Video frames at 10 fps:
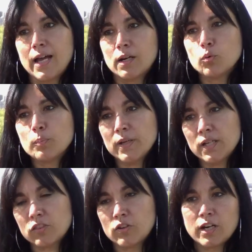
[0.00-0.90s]
a algún
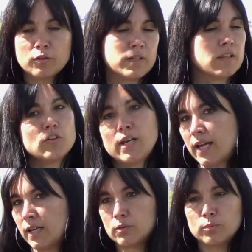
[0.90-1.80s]
venezolano,
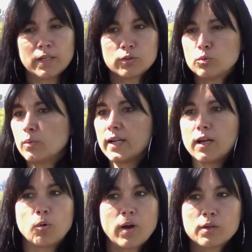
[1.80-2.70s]
venezolana, cubano,
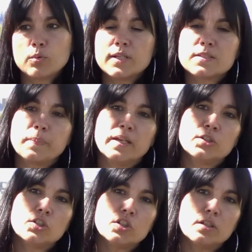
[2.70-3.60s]
cubana o algún
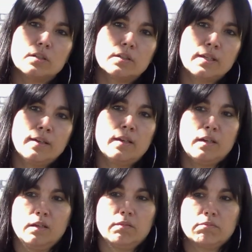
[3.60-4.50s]
español
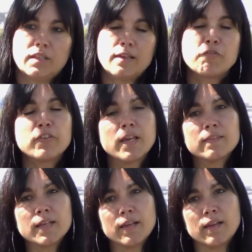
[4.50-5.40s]
que, que
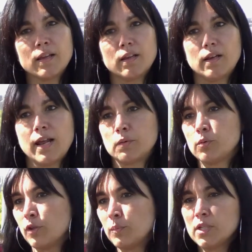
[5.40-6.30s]
defiende la
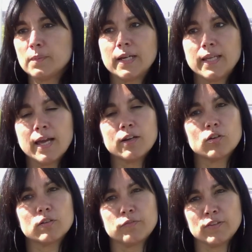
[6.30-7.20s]
revolución
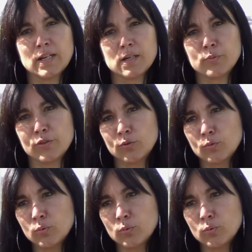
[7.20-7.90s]
bolivariana o defiende la revolución